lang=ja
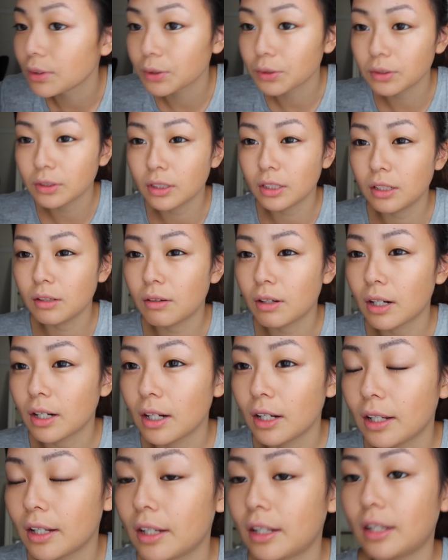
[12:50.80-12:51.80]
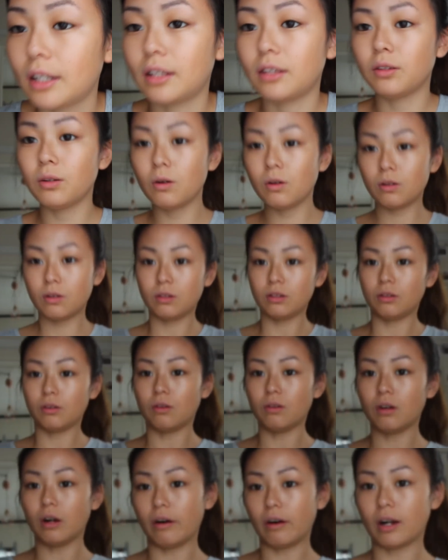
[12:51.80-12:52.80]
そんなにわからないね遠くの
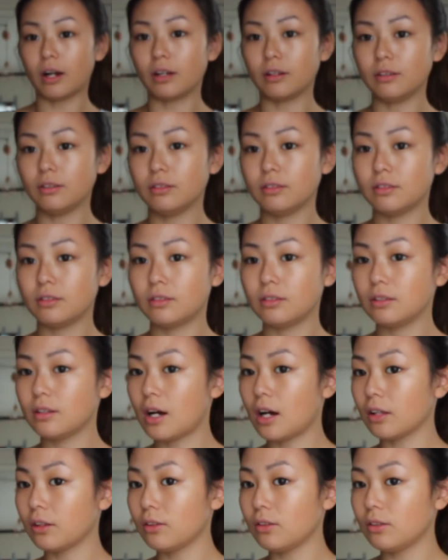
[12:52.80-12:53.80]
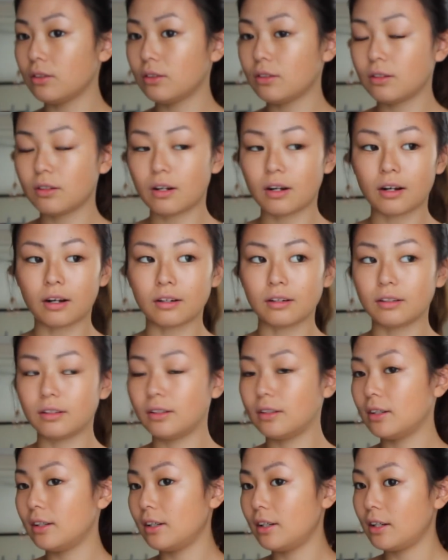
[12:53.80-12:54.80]
方がわかるあ遠くの方がわかるこ
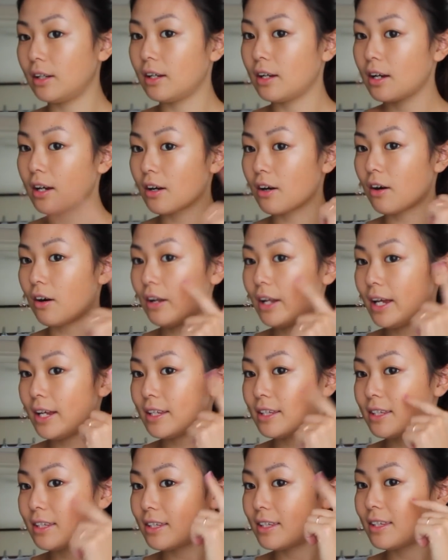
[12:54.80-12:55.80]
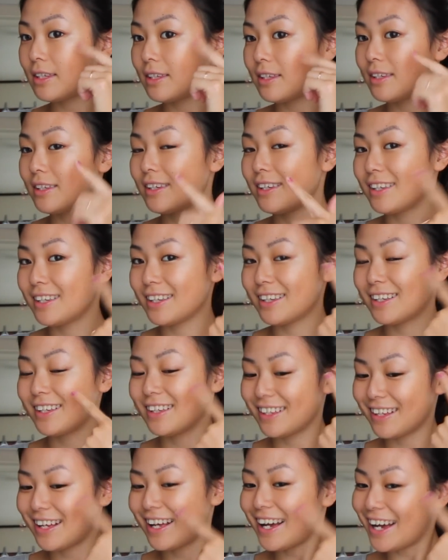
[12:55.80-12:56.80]
こです
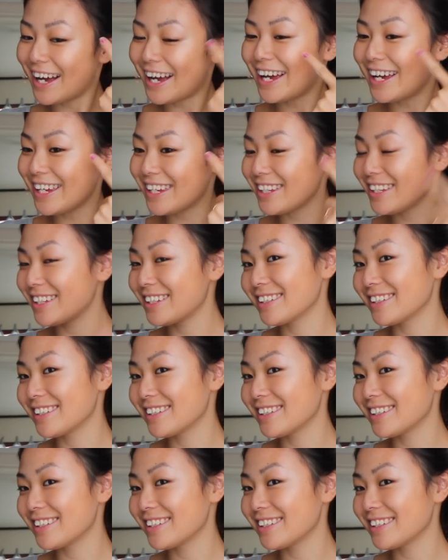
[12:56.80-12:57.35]
はい